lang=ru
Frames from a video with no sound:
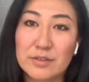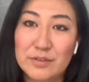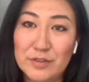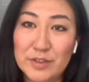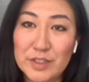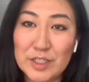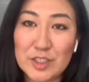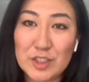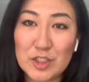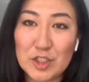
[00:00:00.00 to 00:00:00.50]

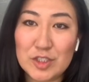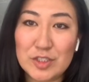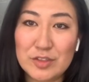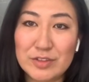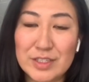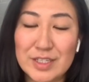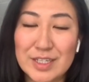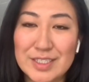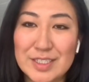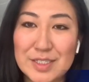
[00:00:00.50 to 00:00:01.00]

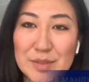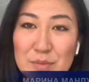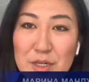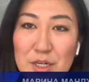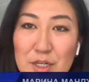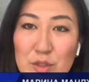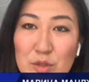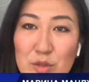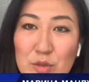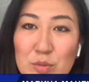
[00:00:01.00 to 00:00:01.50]
2019
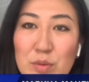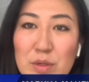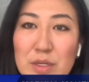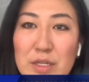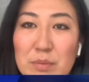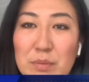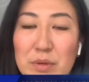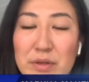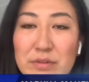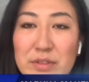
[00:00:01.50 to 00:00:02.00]
году были
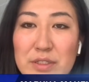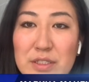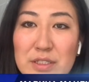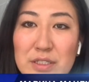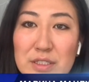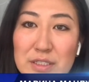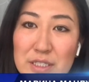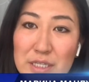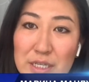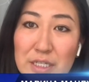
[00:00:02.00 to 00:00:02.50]

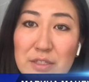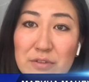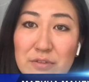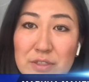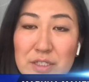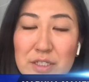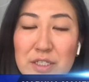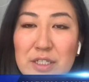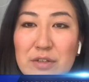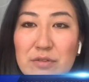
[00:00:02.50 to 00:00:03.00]
проведены
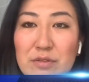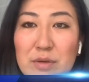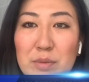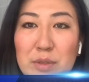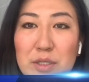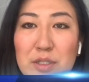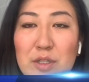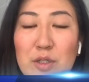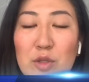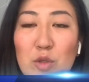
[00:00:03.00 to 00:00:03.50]
исследования и
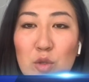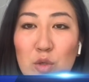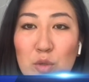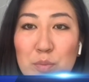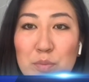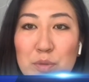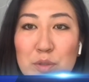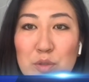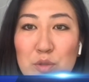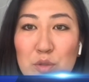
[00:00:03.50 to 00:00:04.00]
выбраны
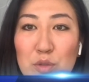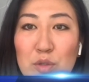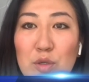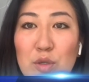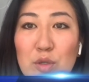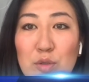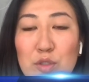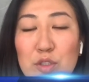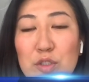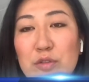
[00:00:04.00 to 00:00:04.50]
топ-500
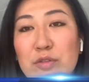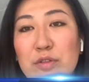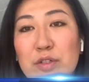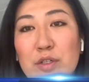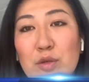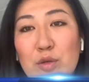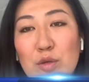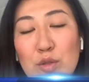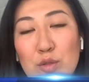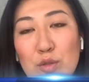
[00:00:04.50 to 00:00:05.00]

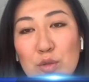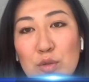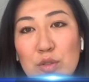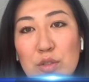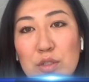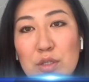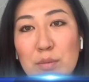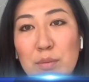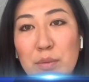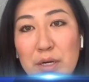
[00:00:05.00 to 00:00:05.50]
ключевых
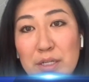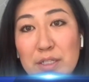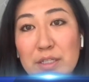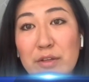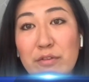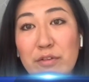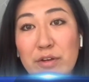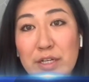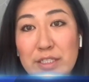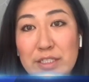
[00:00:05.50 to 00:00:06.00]
культурных
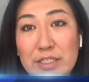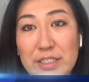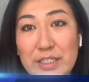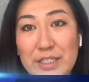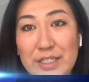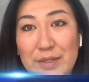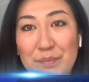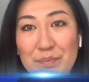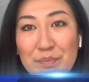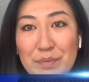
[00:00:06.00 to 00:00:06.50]
брендов
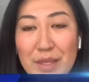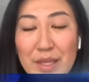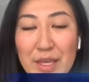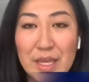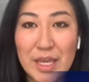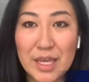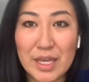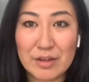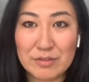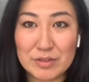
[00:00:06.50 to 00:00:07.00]
России.
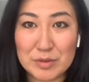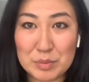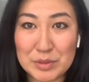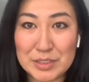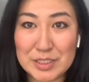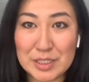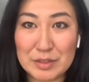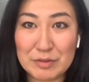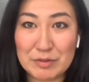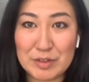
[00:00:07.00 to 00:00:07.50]
В
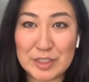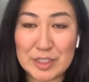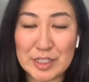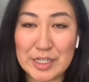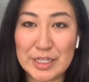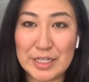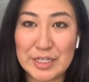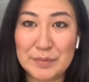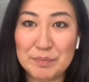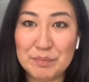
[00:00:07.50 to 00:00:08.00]
список
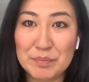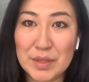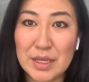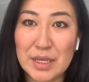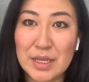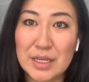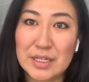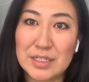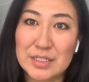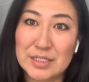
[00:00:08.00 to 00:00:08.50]
вошли
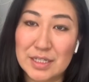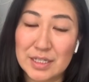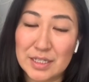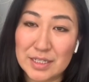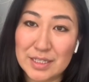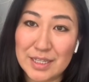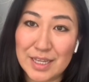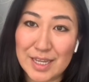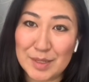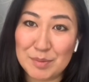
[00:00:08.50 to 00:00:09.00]

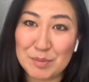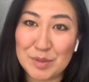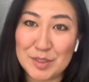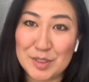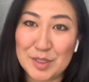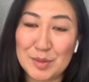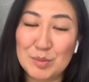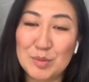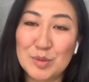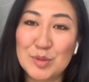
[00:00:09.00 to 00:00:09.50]
«Золотая
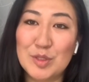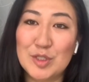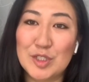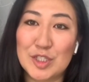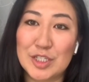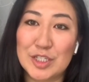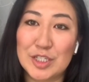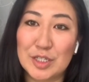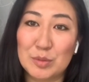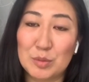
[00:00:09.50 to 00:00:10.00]
обитель
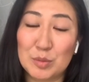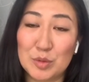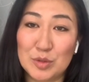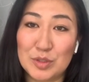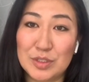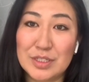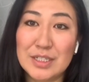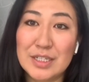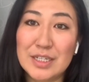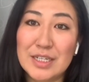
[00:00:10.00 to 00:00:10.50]
Будыши
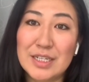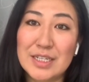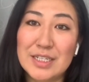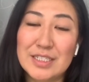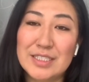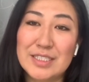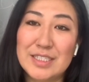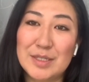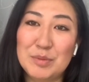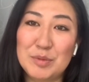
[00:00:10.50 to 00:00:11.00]
Киамуни»,
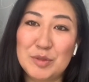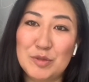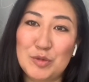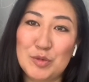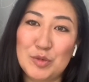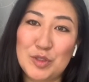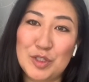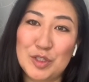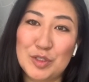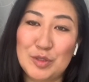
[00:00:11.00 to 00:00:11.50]
«Степь
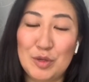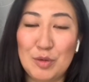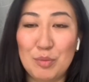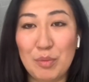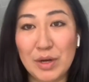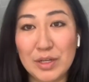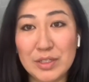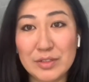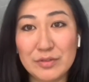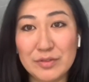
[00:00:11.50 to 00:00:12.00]
цветущих
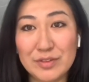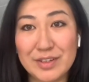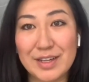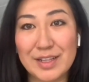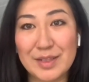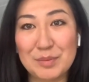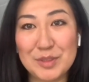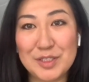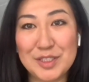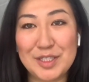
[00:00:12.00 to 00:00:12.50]
тюльпанов» и
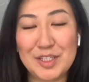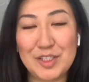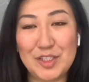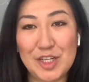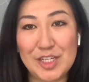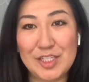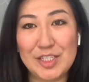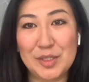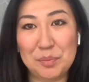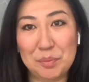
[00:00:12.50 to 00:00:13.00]
«Калмыцкий
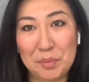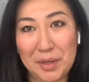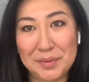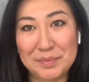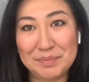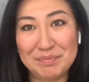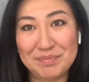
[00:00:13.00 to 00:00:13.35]
чай Джамба».